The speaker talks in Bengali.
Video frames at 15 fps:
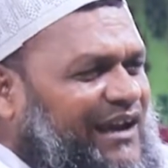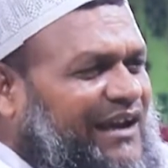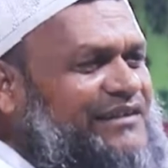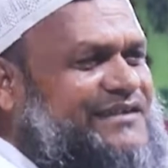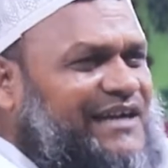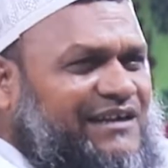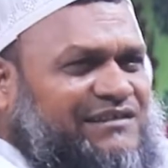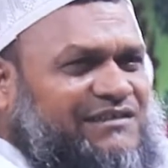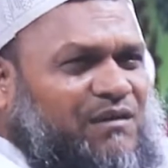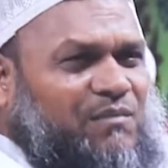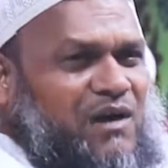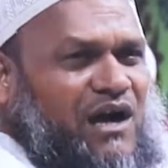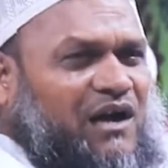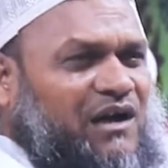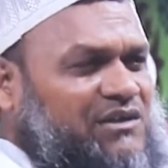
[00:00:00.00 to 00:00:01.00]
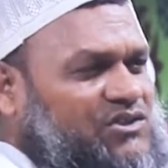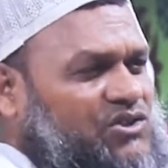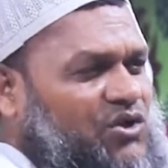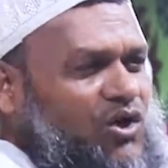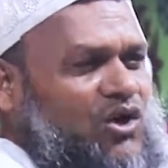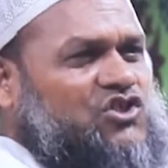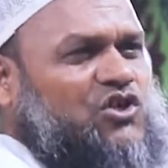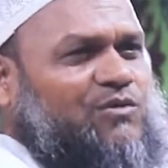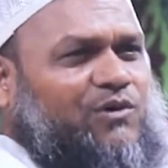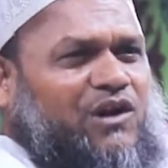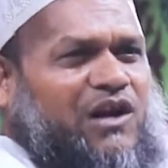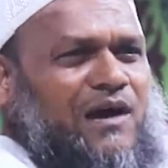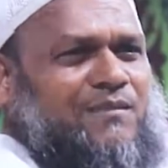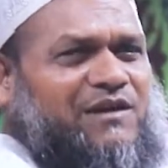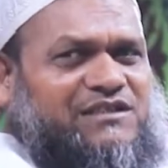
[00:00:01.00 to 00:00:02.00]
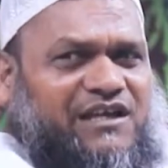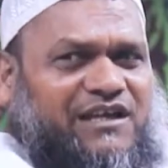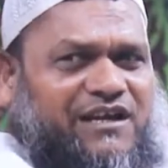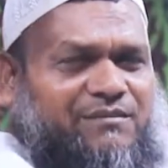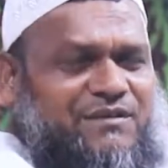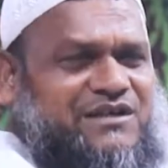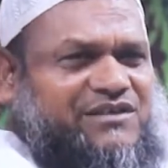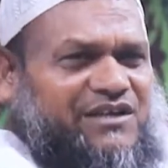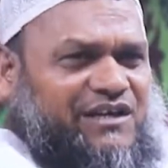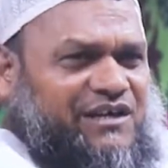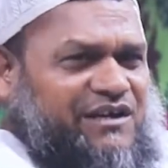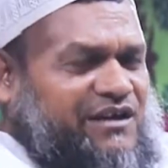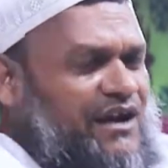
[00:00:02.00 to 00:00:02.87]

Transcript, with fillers: এইটা একটা মাস রজব রামাজানের মাঝে